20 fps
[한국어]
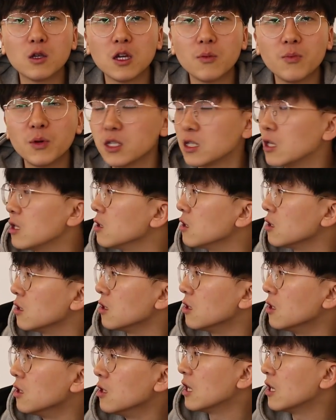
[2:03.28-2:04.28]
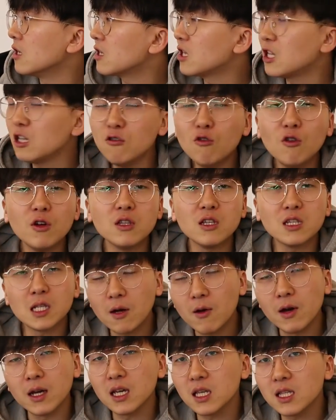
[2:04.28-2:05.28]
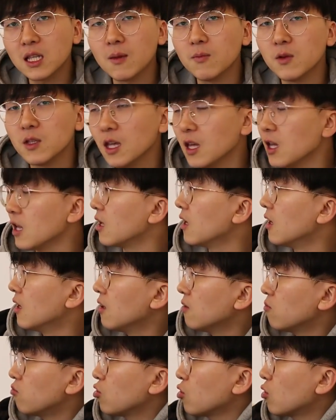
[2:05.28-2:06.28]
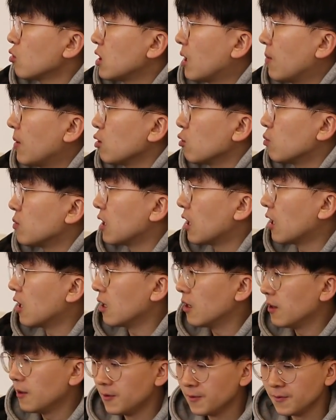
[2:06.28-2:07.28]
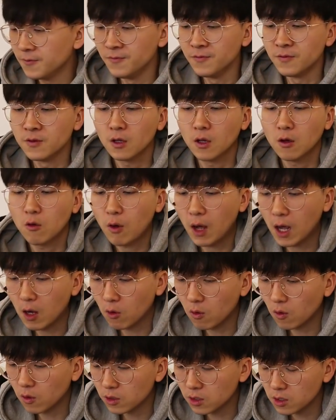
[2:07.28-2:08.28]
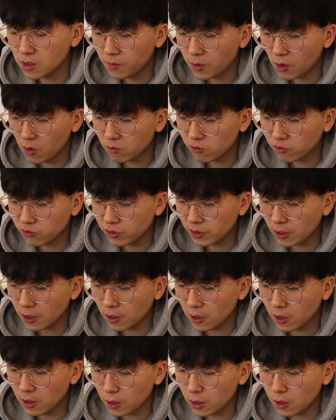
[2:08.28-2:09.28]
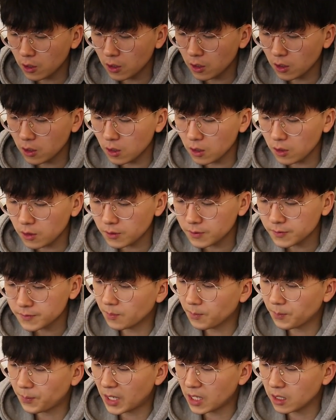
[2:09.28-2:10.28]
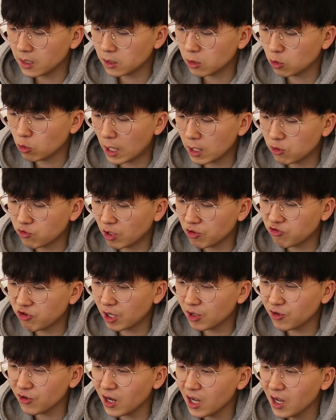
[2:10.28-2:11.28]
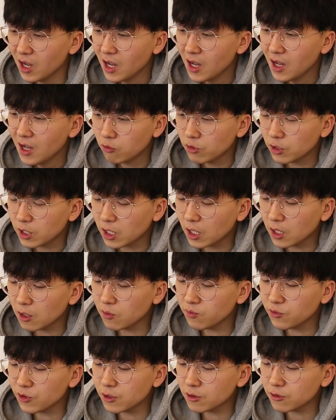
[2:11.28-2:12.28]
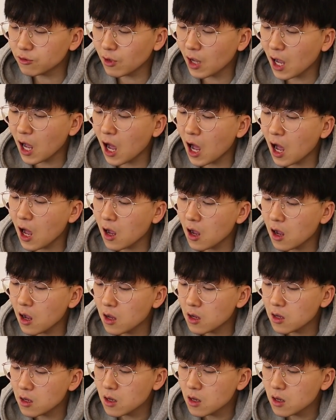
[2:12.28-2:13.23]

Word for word: 어차피 저는 얘를 키우고 있는 상황이기 때문에 무조건 잡아줍시다. 광고를 보고요. 말 들어와, 들어와, 들어와, 들어와. 우리 캐러블스야.